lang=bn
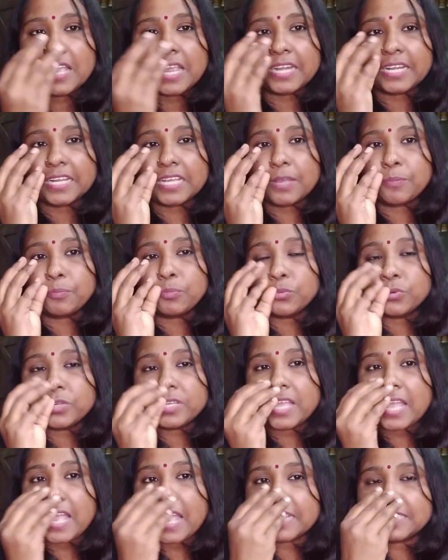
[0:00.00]
এটাকে
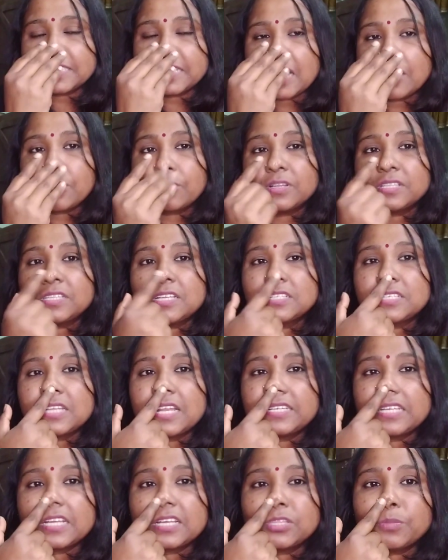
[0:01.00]
পুড়িয়ে এক জায়গা করে দিয়েছিল
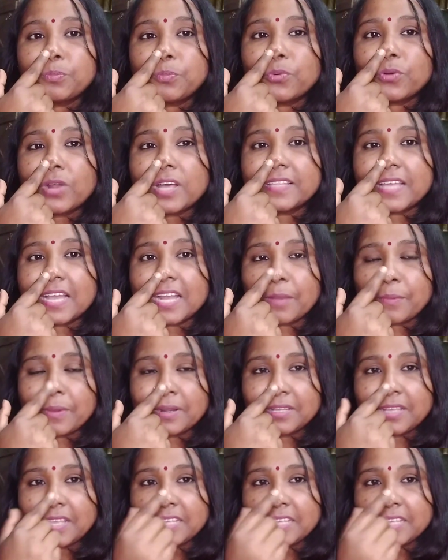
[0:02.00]
এটা কিন্তু পোড়া দাগ আমার